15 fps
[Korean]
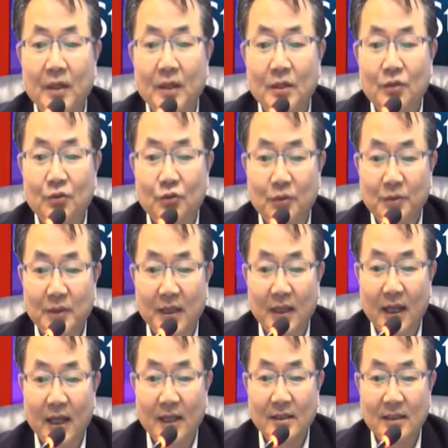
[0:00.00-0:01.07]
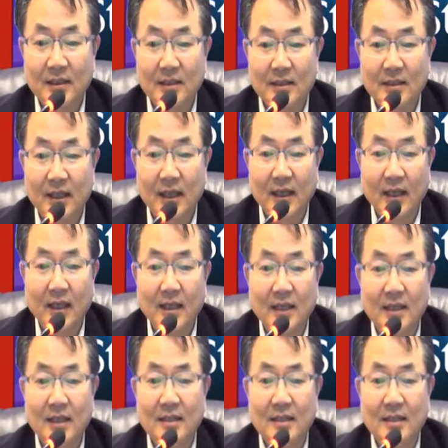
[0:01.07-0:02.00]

수업 시간 학생들 개개인이